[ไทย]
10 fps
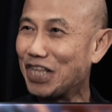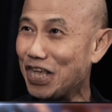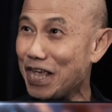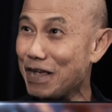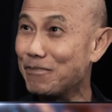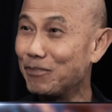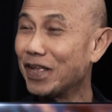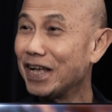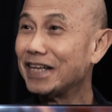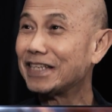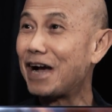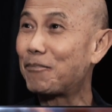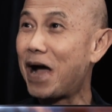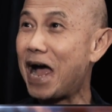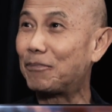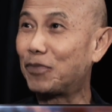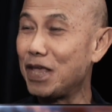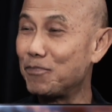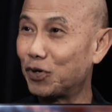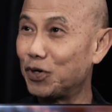ทีมช่างภาพ
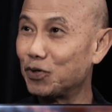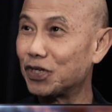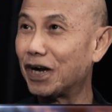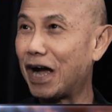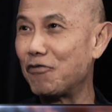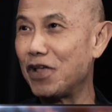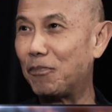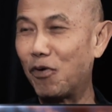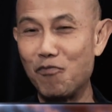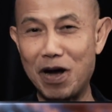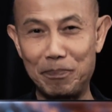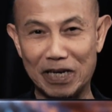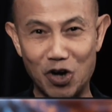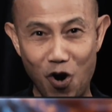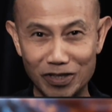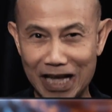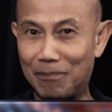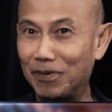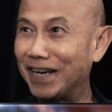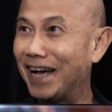ทีมโปรดิวเซอร์เขาเนี่ยผมว่าเป็นกองทั
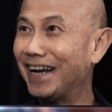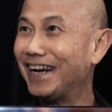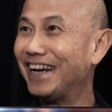พเลยนะ